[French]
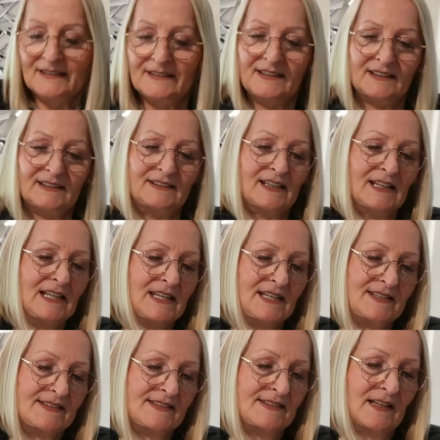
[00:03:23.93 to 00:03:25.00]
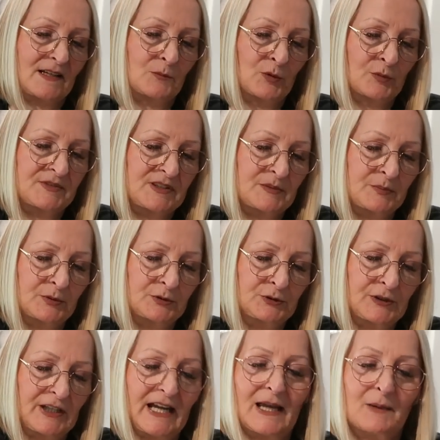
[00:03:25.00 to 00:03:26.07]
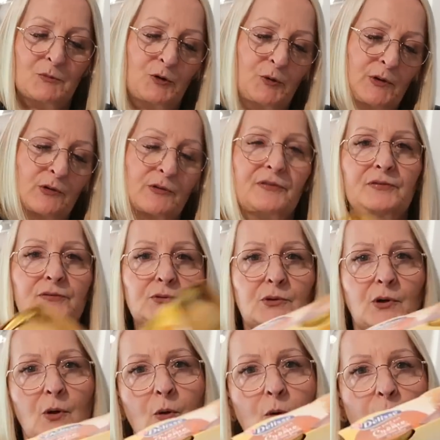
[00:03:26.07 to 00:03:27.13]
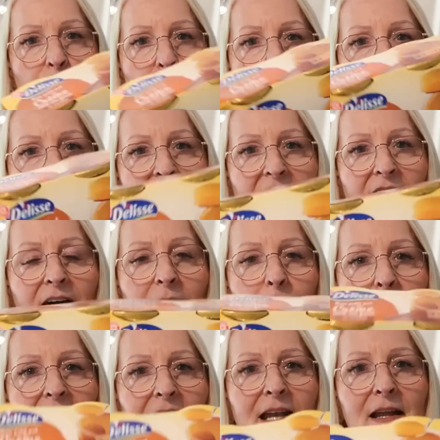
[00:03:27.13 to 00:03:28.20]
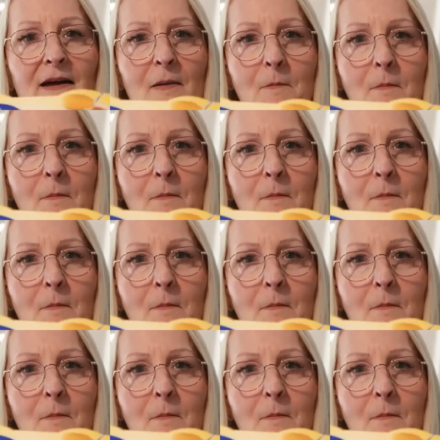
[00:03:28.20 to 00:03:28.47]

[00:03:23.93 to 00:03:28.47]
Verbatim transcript: Des délices, mon petit pot de crème cuit au four au caramel.